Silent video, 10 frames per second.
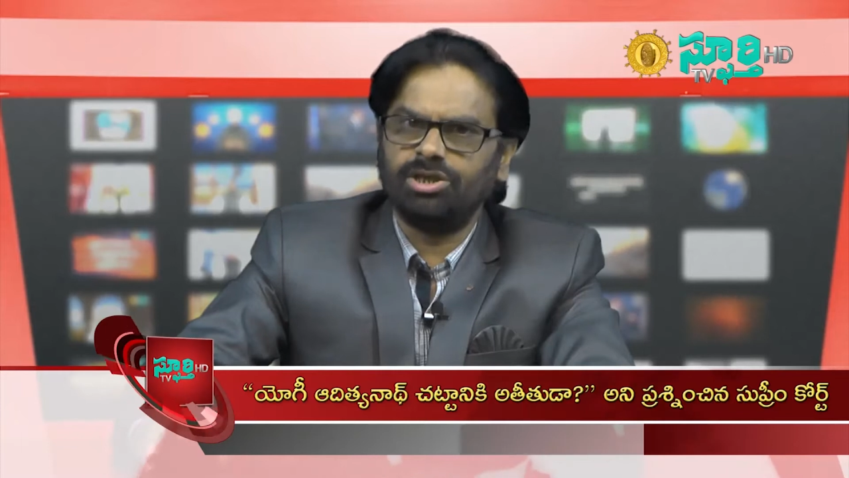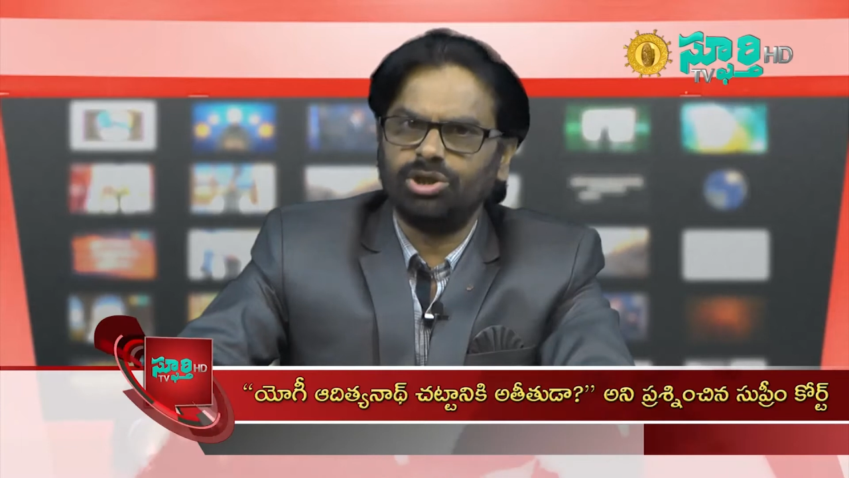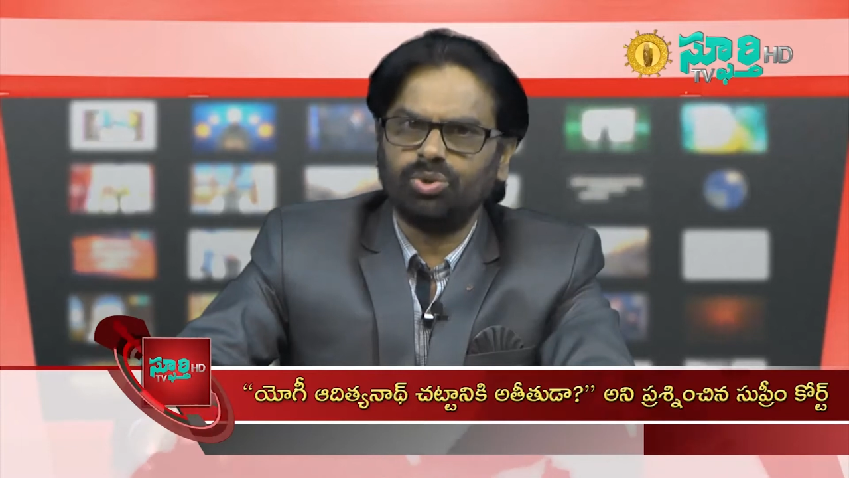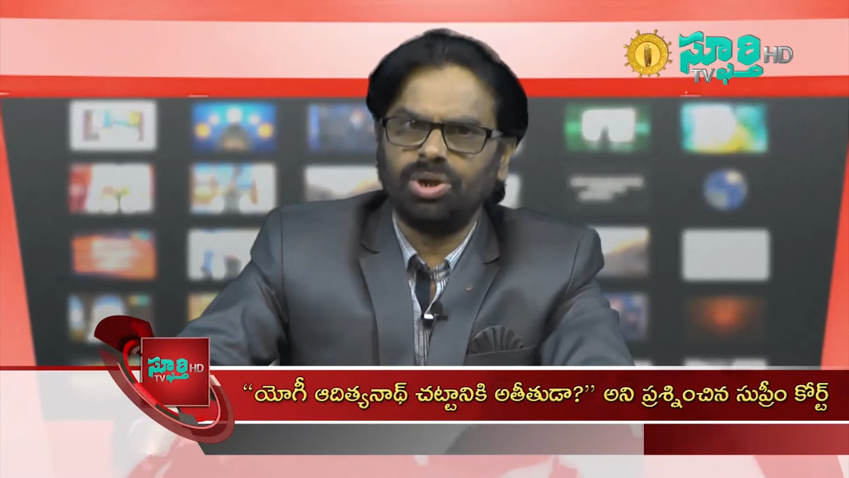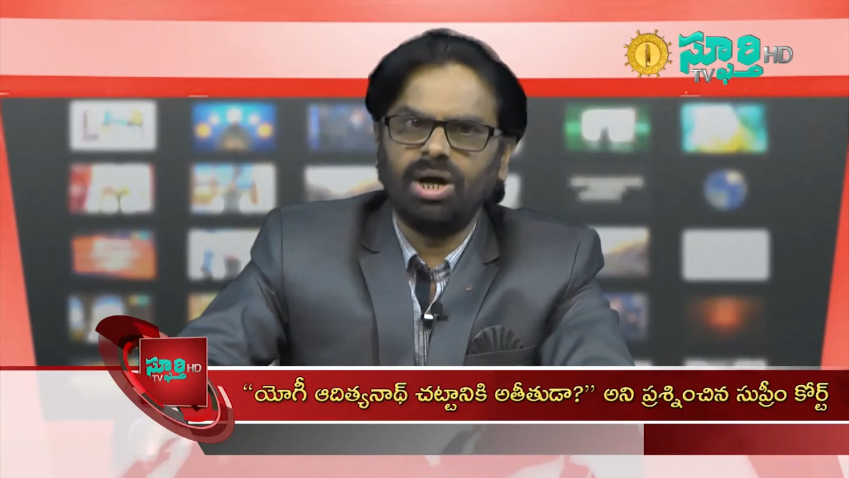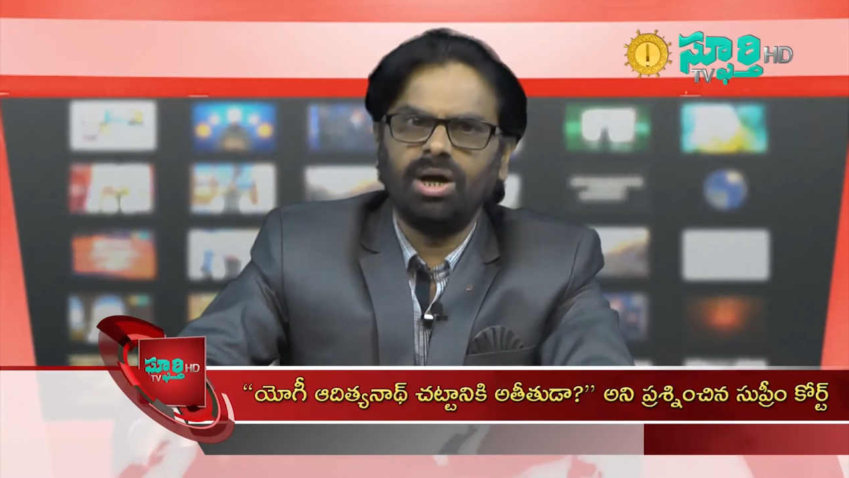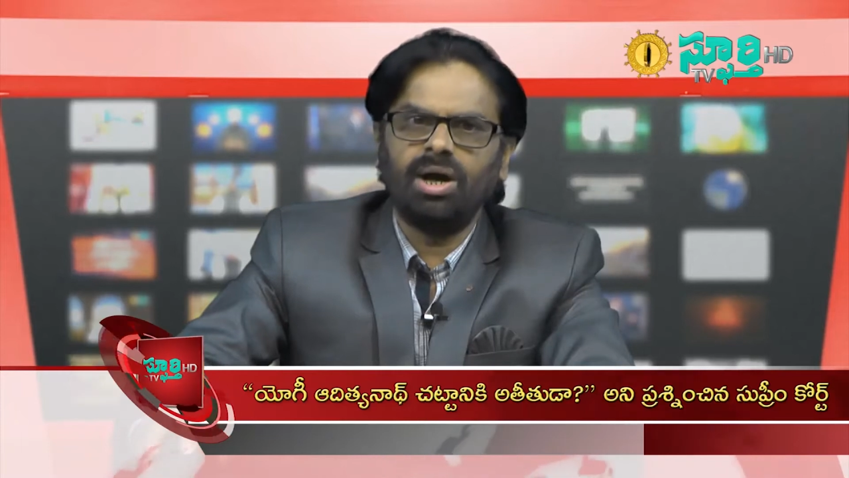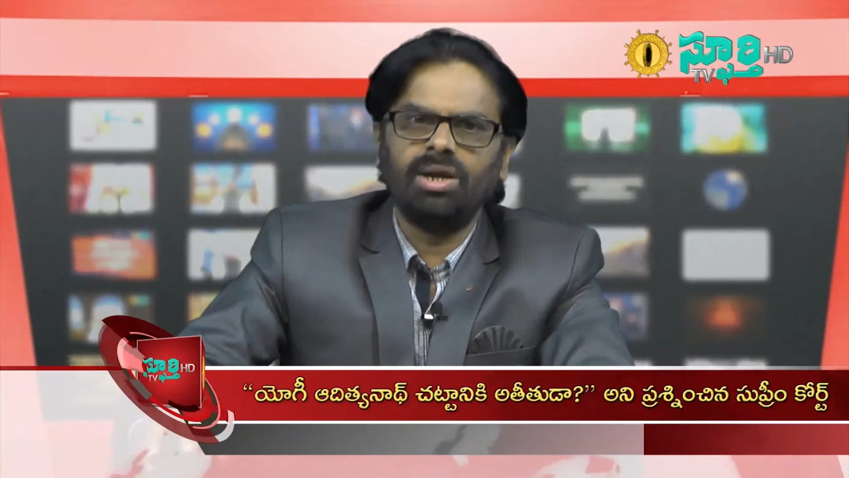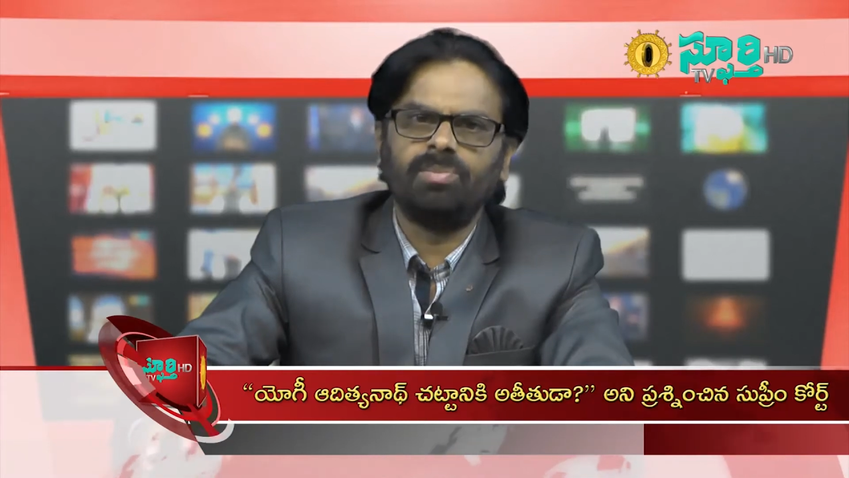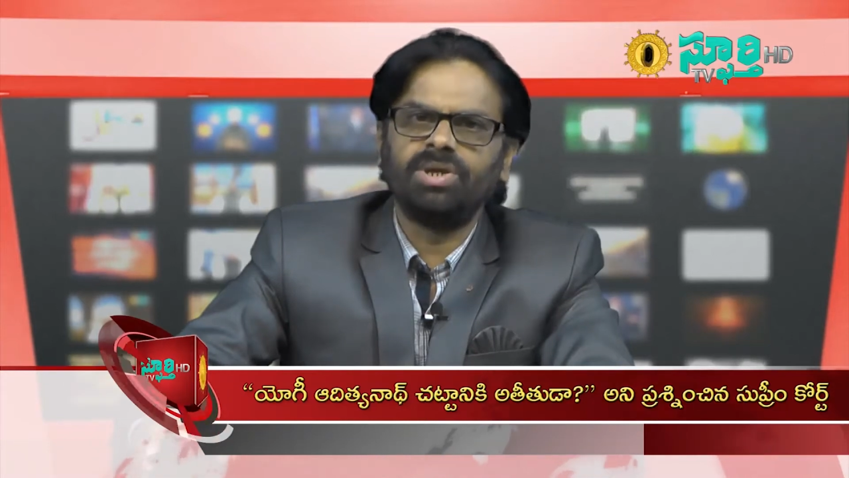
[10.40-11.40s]
అతీతుడా
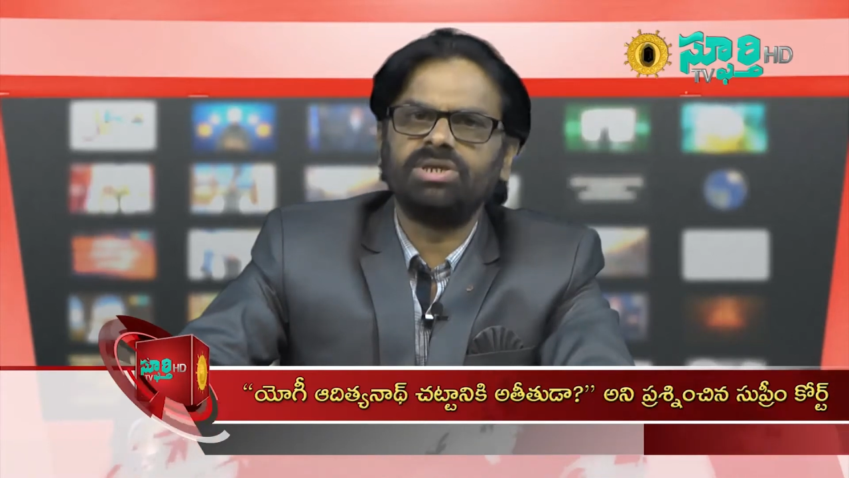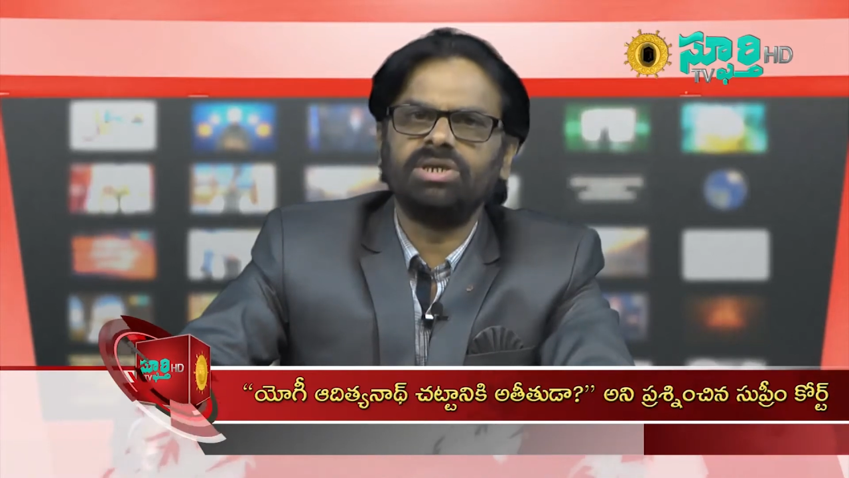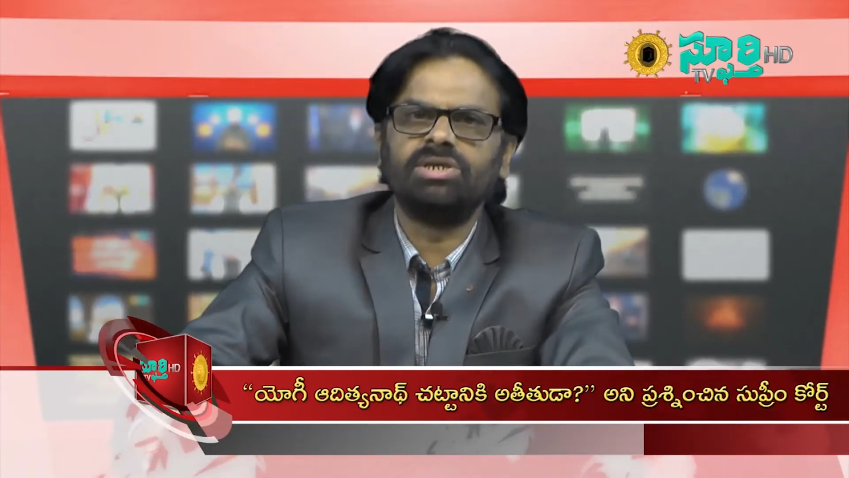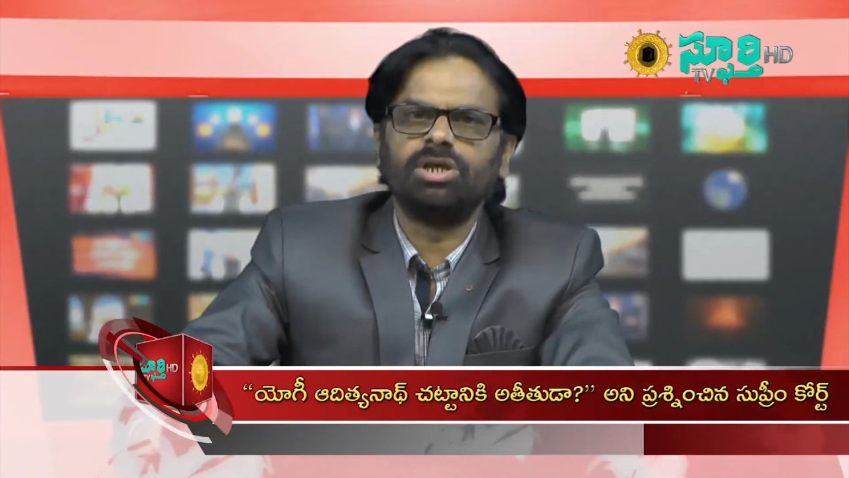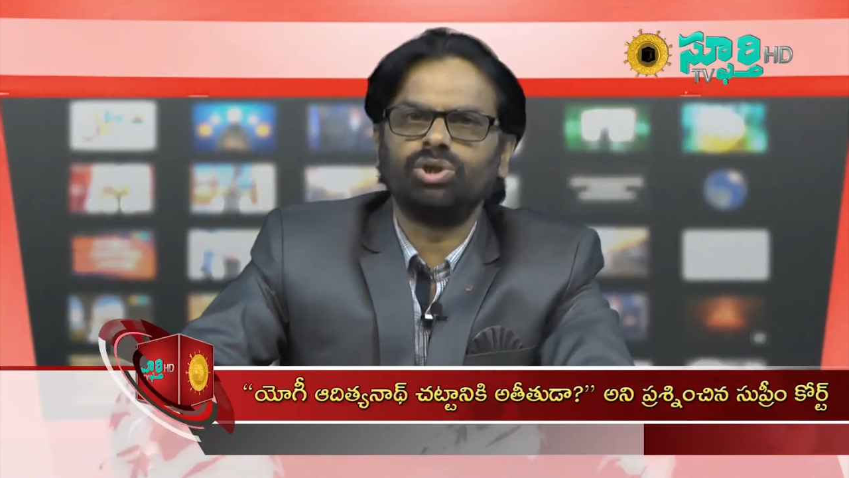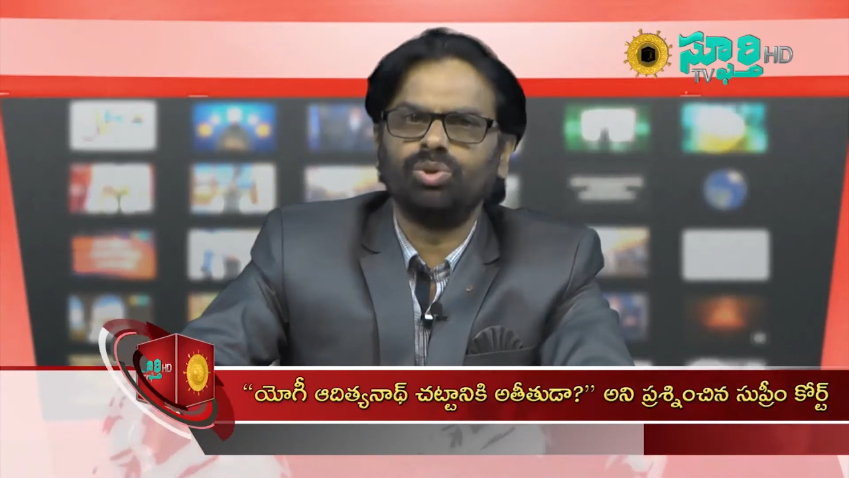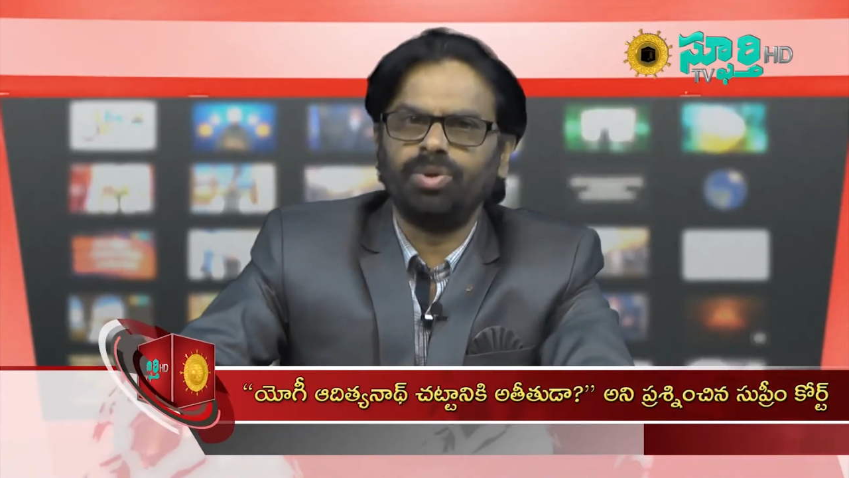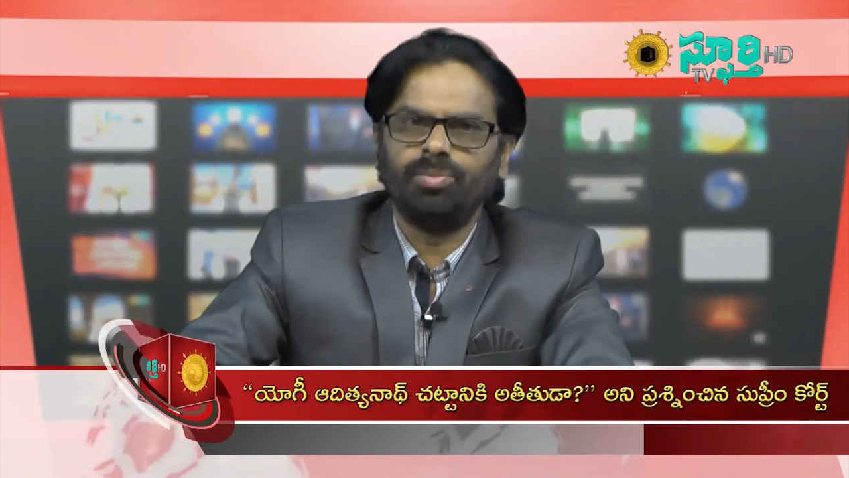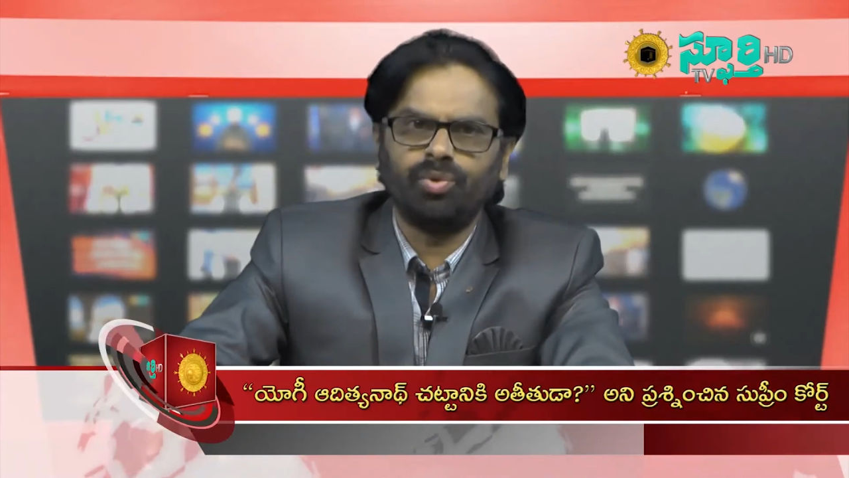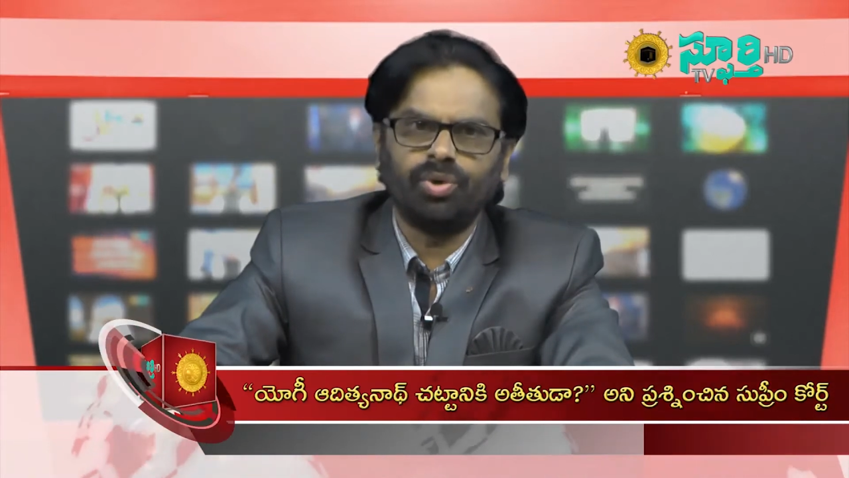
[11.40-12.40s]
అని ప్రశ్నించిన
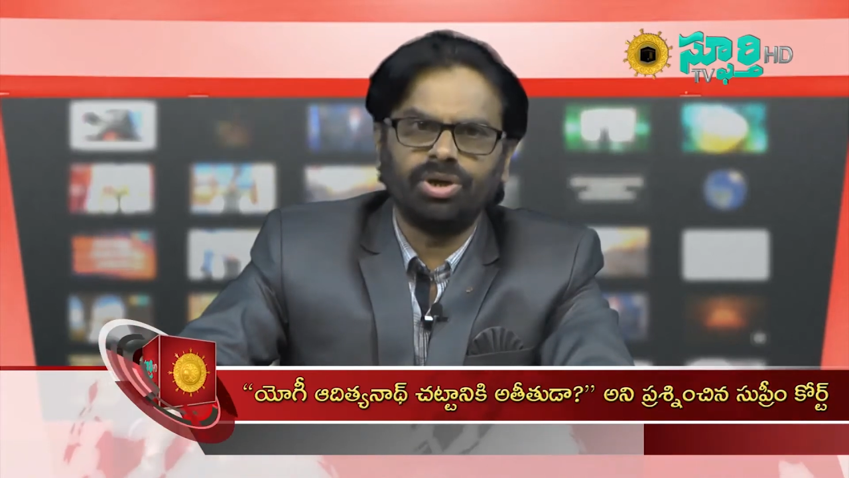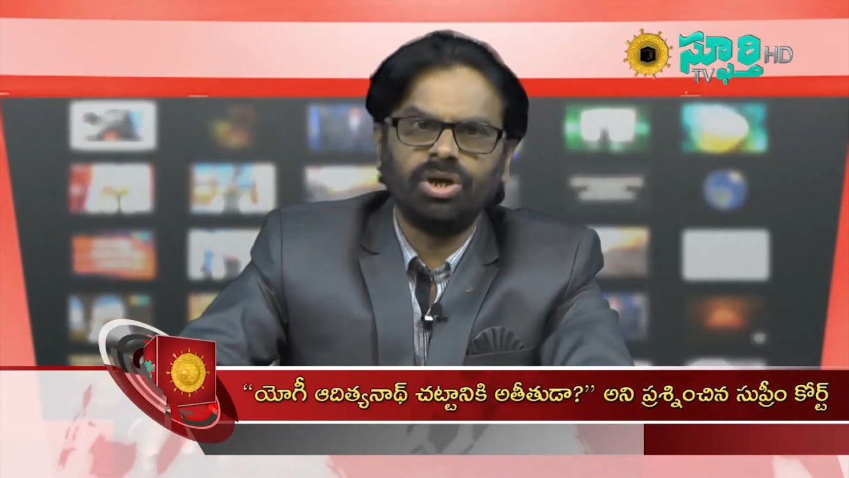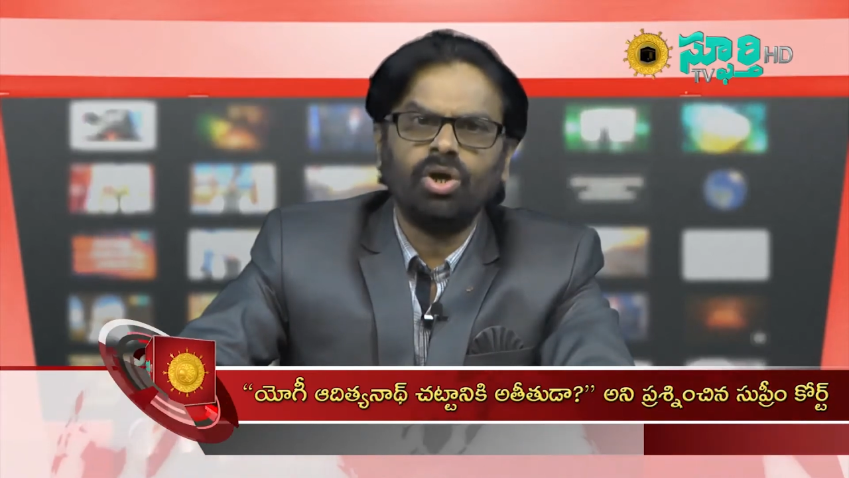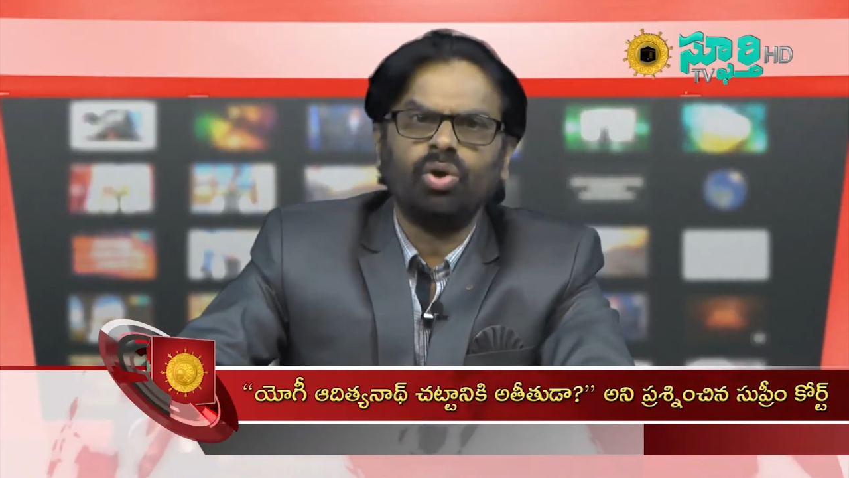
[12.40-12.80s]
సుప్రీంకోర్టు